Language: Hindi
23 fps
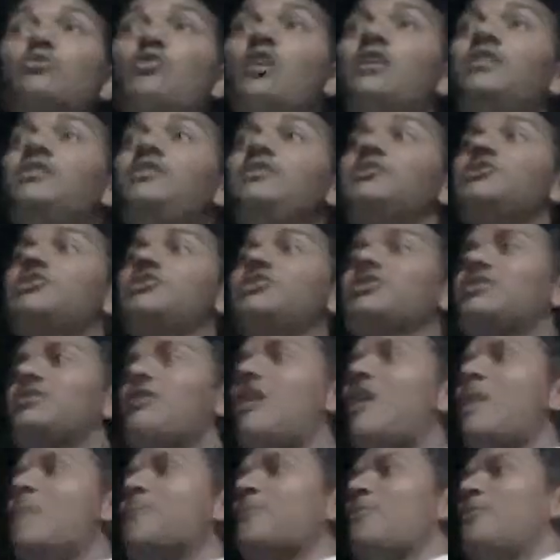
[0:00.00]
वह इस
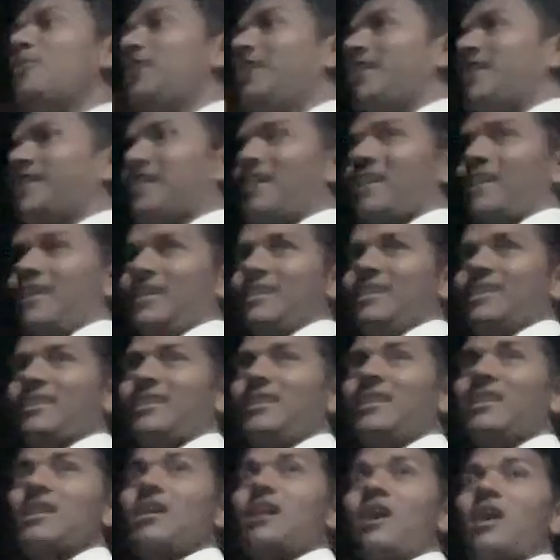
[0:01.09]
किताब को लिख रहा है
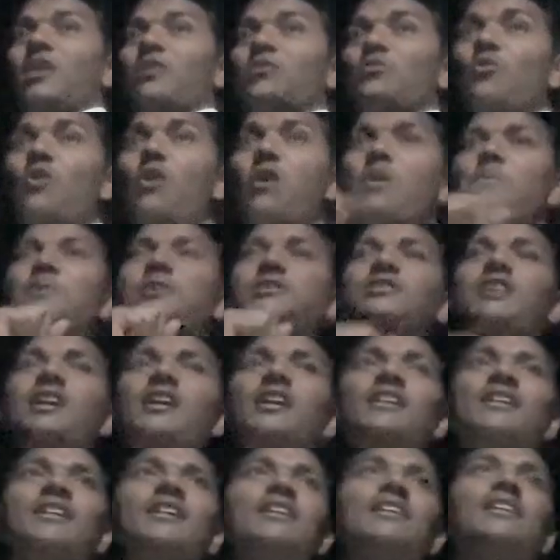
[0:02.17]
और वह बता
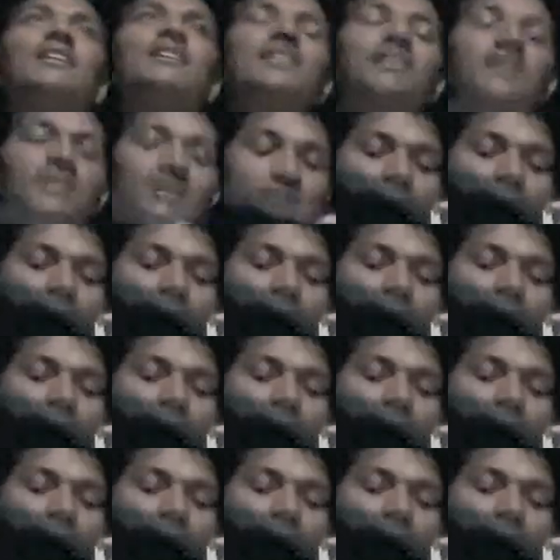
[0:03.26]
रहा है